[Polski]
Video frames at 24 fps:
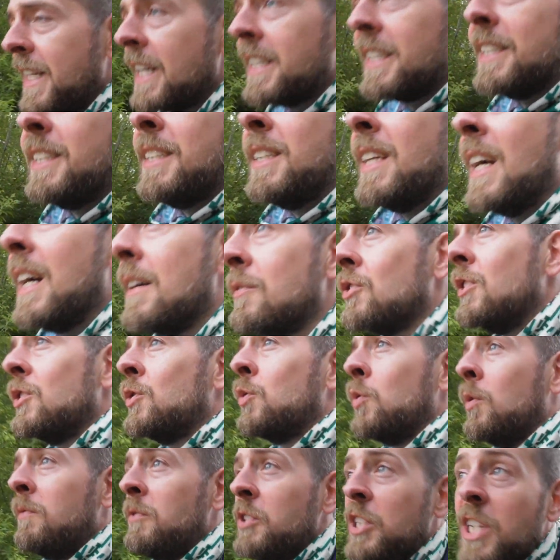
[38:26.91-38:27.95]
jaki ja w
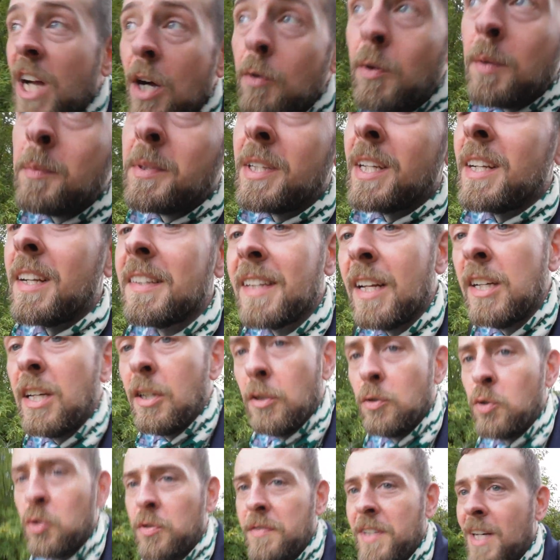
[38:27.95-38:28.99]
życiu widziałem. Teraz to ja
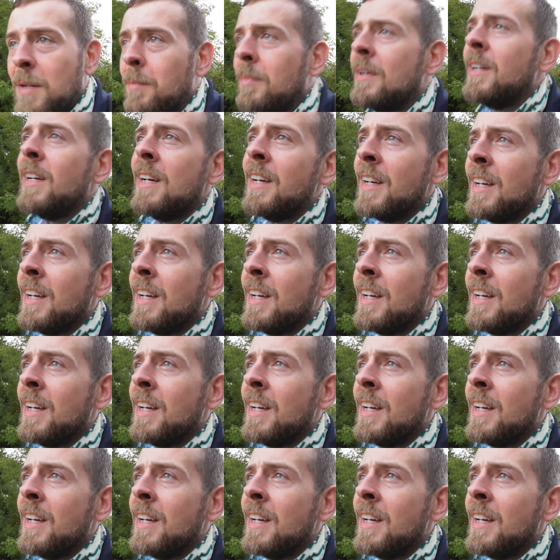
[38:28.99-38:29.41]
już wiem.